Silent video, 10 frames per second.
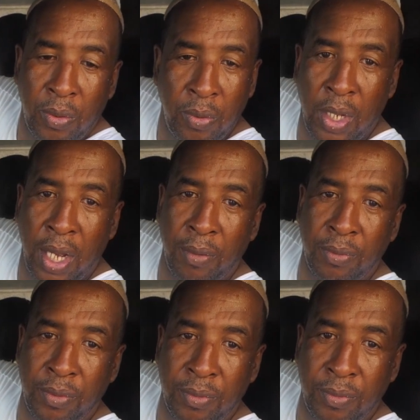والله
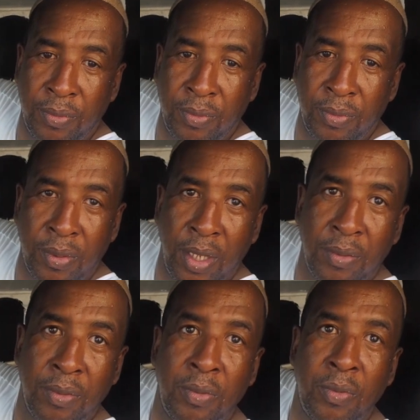يعاون
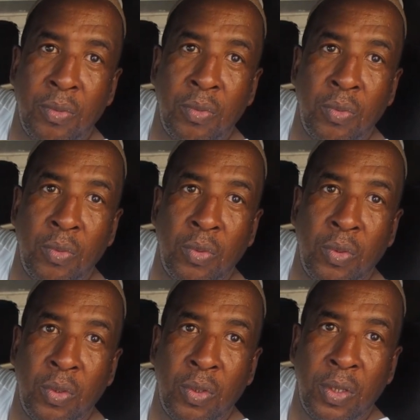شحال من حرف
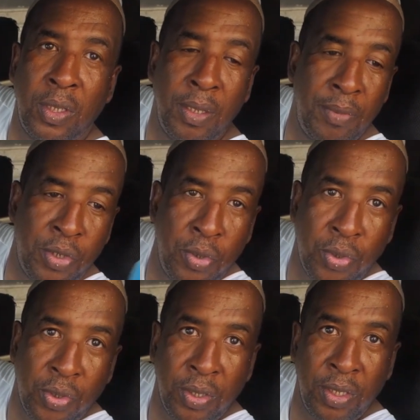ذبحتي دابا؟ دابا جوج
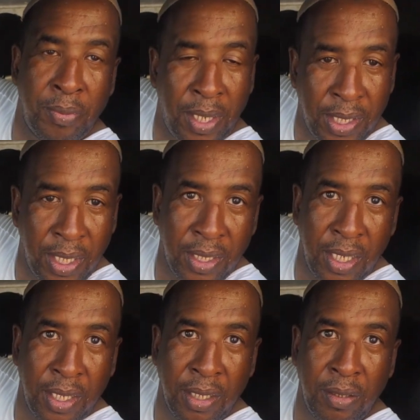ذبح ديال
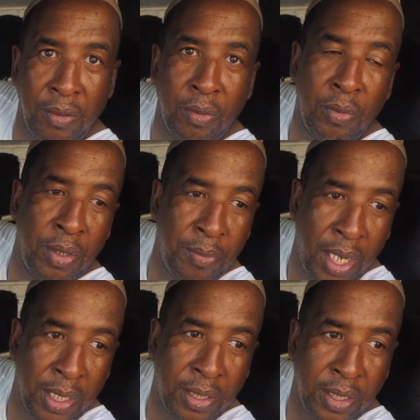داري ودابا
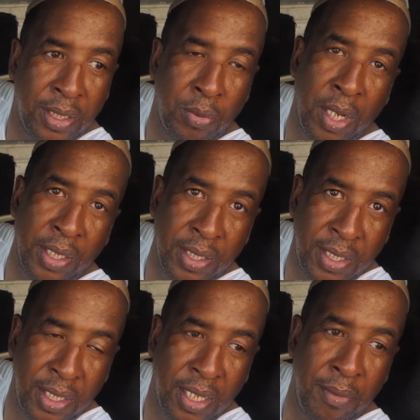عاد ديت واحد
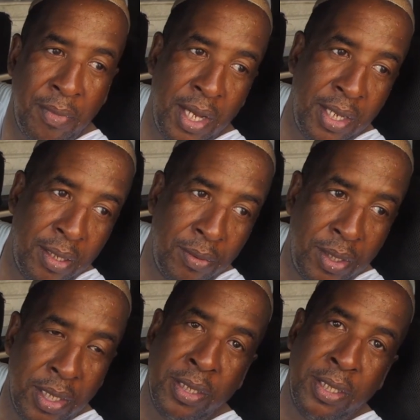السيد كان معايا
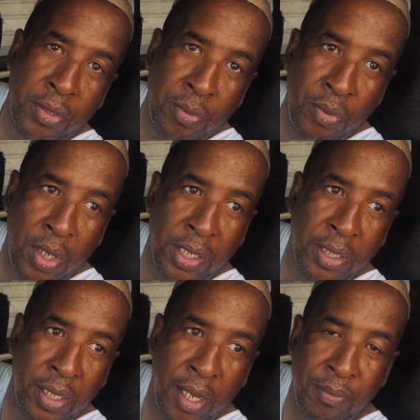الناس ديتو من واحد
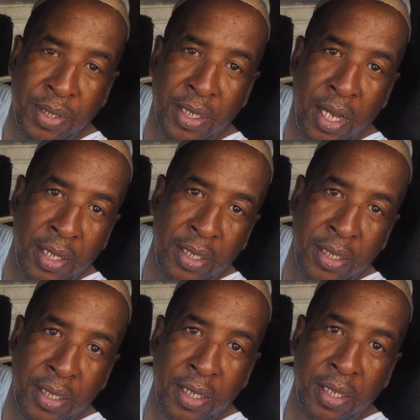عمتي العائله
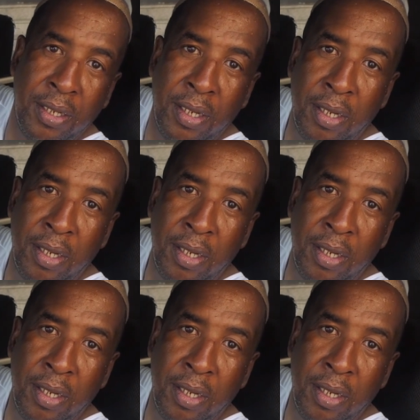ديالي